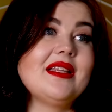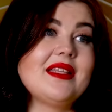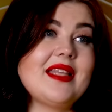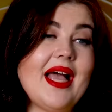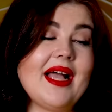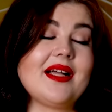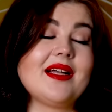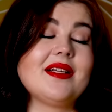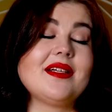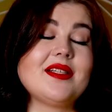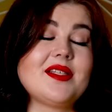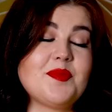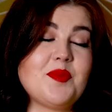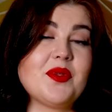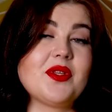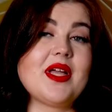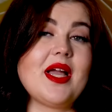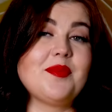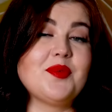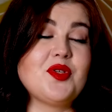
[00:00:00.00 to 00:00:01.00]
tak,
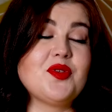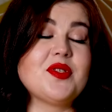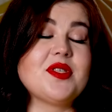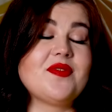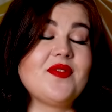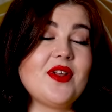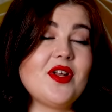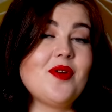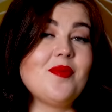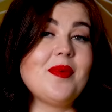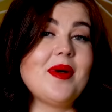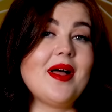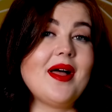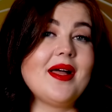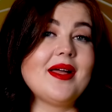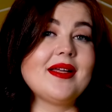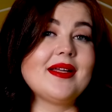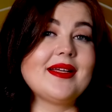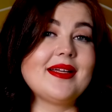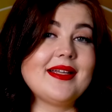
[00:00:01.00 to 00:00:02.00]
spotkałam się z
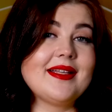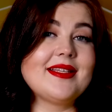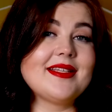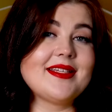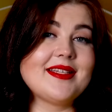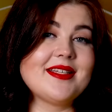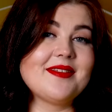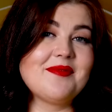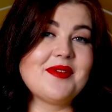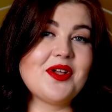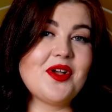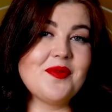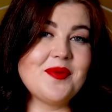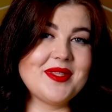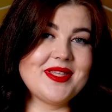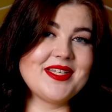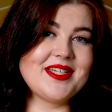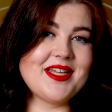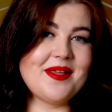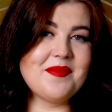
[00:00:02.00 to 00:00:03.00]
wieloma krytycznymi
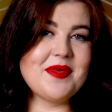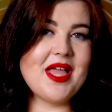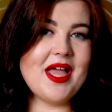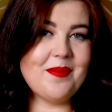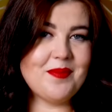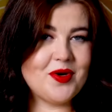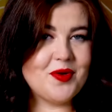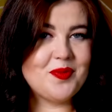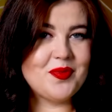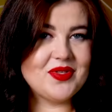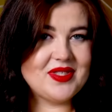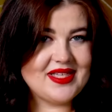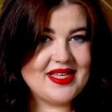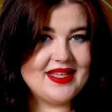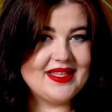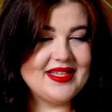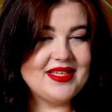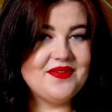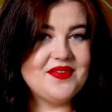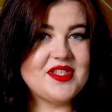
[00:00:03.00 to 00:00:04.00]
komentarzami a propos
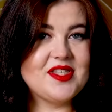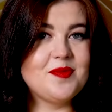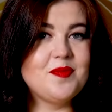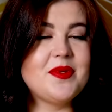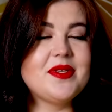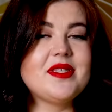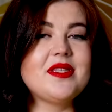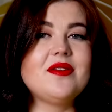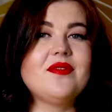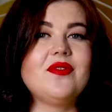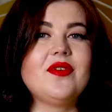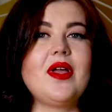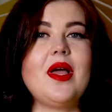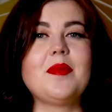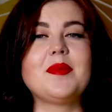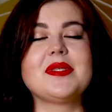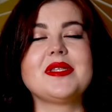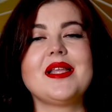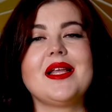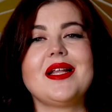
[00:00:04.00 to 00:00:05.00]
ceny, więc
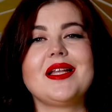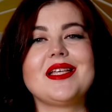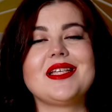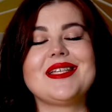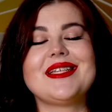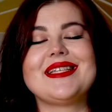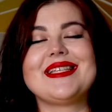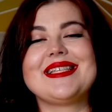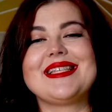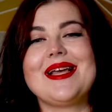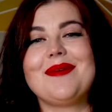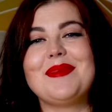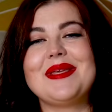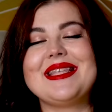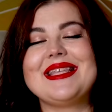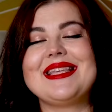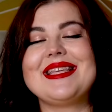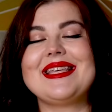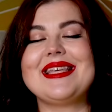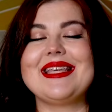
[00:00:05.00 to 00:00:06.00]
postanowiłam znaleźć
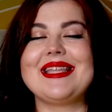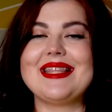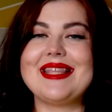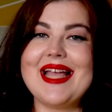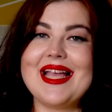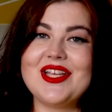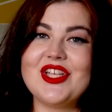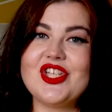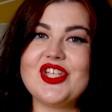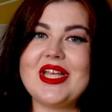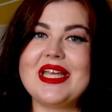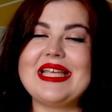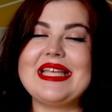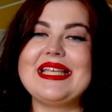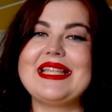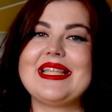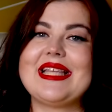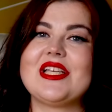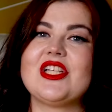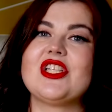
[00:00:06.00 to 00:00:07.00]
zamienniki tańsze
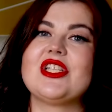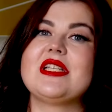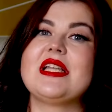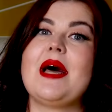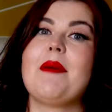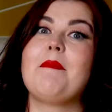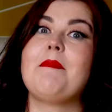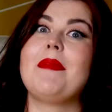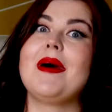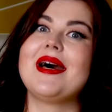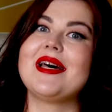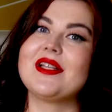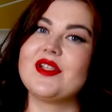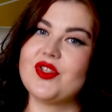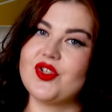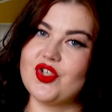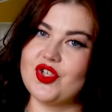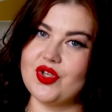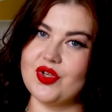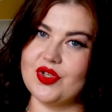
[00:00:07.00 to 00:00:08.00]
i też na
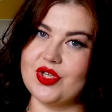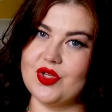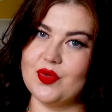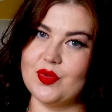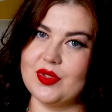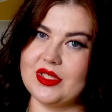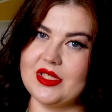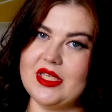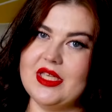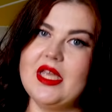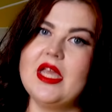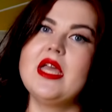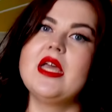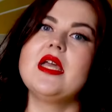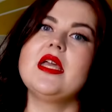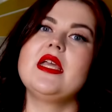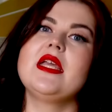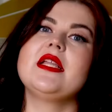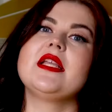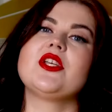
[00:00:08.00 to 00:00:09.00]
bardzo szerokie łydki
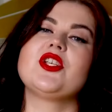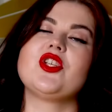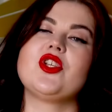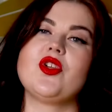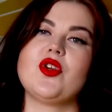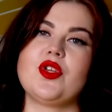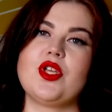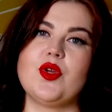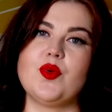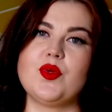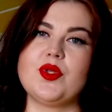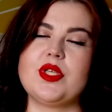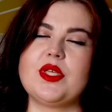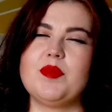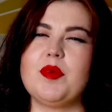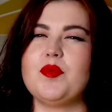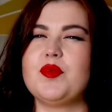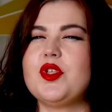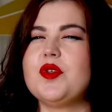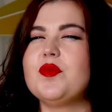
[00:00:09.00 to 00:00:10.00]
i na szerokie
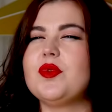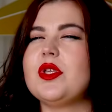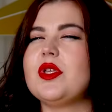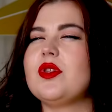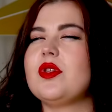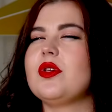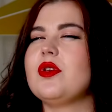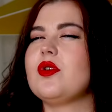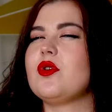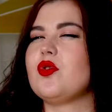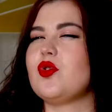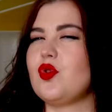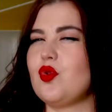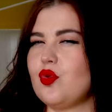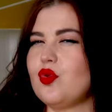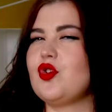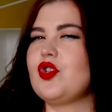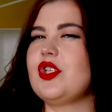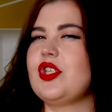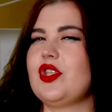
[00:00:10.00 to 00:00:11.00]
łydki, bo musimy tutaj
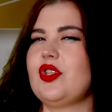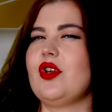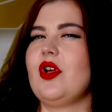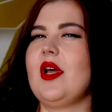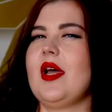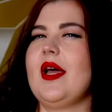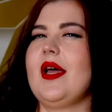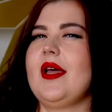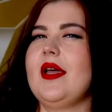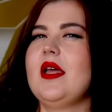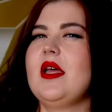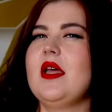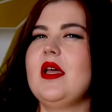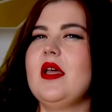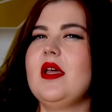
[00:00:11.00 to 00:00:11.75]
rozróżnić trochę